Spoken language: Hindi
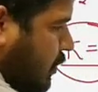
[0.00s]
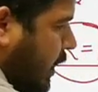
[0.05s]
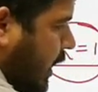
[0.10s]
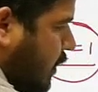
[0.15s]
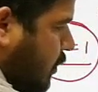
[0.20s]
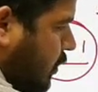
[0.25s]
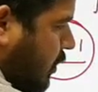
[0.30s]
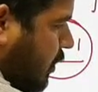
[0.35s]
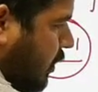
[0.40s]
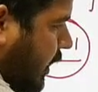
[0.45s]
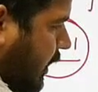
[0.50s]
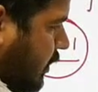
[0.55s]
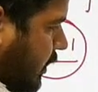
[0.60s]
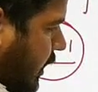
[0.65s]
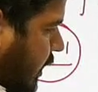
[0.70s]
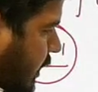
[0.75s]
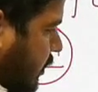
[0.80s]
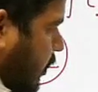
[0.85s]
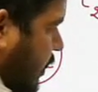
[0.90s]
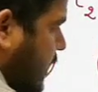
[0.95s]
स्क्वायर रूट लोगे
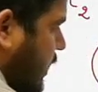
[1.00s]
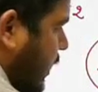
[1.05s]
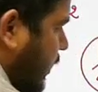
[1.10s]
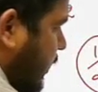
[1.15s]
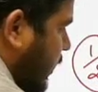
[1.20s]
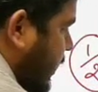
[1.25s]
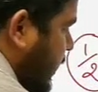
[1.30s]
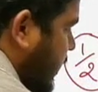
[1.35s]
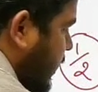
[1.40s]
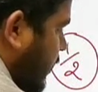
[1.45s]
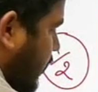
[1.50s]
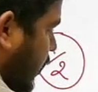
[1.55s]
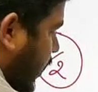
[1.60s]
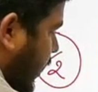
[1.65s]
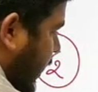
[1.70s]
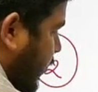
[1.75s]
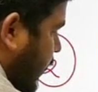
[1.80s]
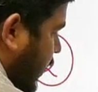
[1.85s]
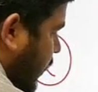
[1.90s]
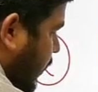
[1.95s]
तो, तो इसका मतलब दिस इज
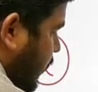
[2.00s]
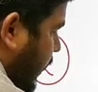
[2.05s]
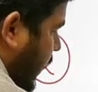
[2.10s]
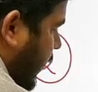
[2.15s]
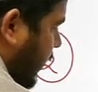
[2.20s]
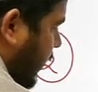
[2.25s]
नॉट इक्वल टू